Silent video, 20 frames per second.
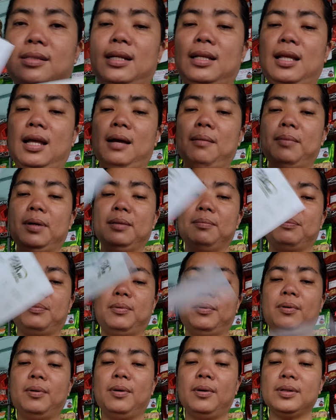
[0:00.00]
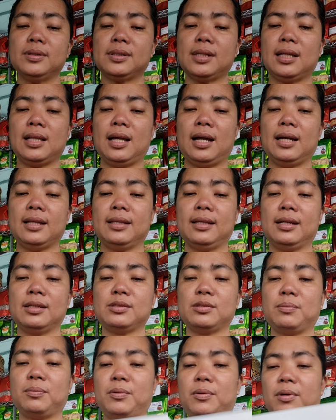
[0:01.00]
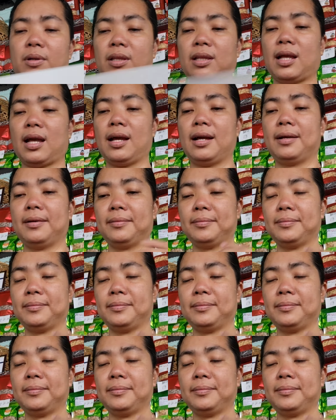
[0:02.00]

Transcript: Salamat po sa lahat ng suporta.